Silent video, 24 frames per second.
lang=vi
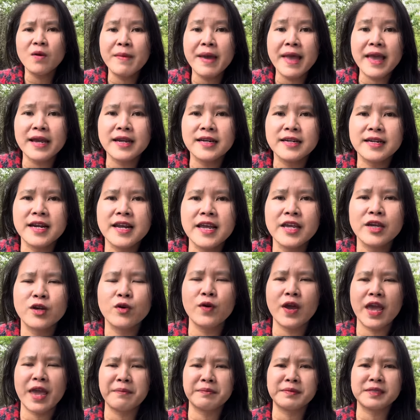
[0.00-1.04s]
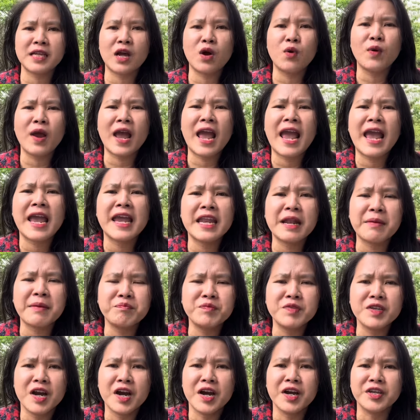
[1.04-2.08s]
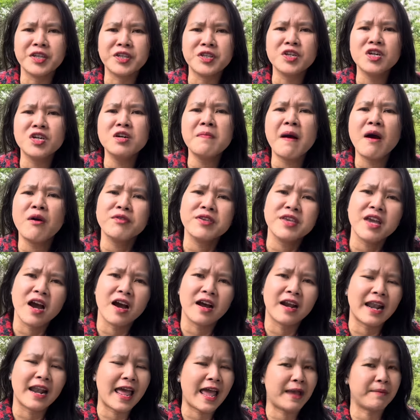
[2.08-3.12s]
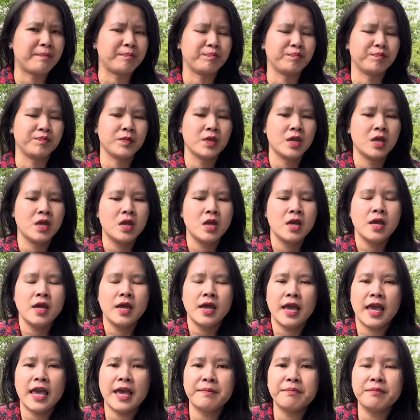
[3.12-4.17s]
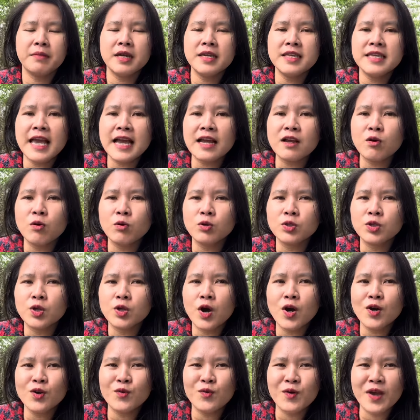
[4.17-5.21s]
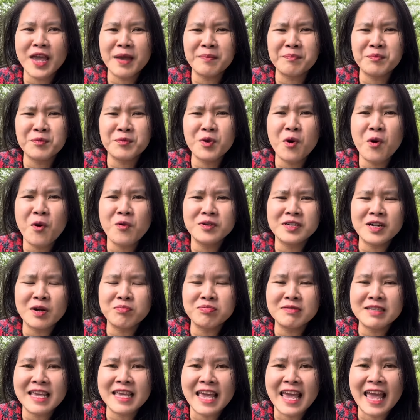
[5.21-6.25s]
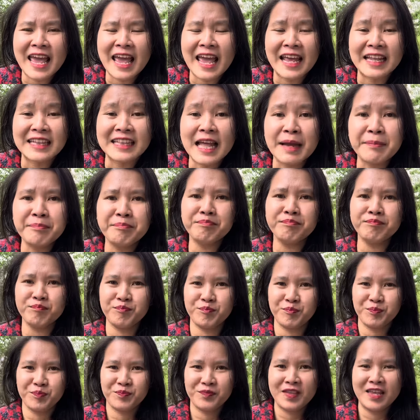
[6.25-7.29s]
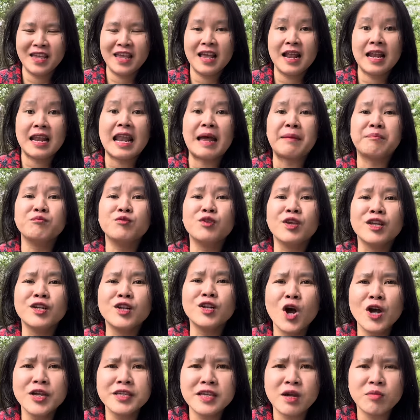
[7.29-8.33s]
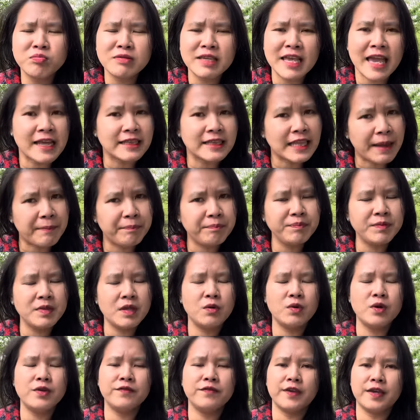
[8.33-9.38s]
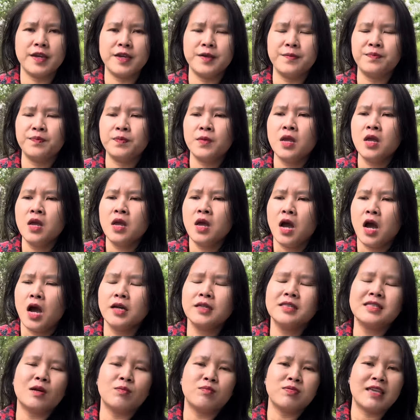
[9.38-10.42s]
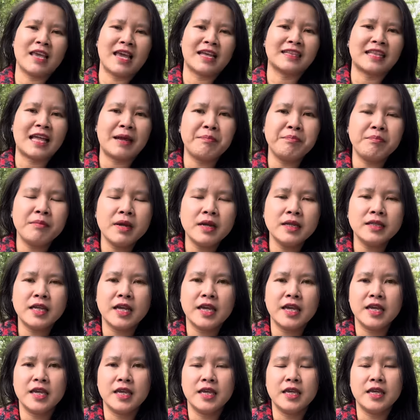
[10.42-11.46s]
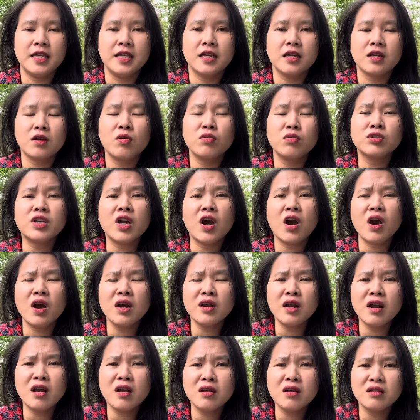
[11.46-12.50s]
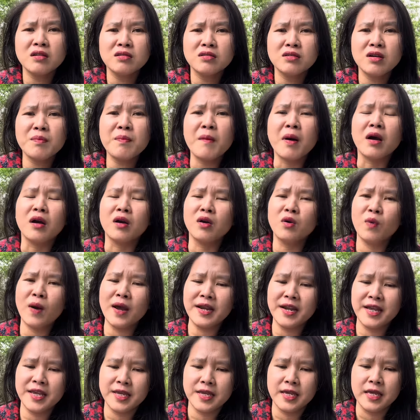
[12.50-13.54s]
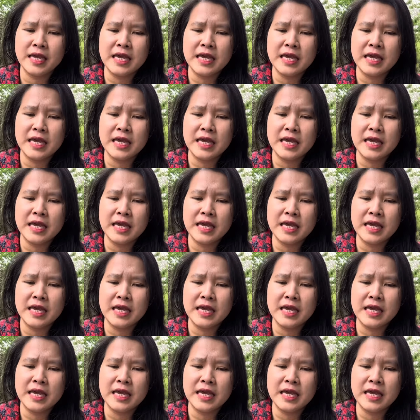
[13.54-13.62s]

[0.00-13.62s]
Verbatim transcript: bé rê của em sau 2 năm trời chưa bao giờ làm em mới dắt con chó của em vô trong nhà tắm làm chuyện đó trong nhà tắm nha quý vị ở trong nhà tắm thì con chó nó, nó bự quá đi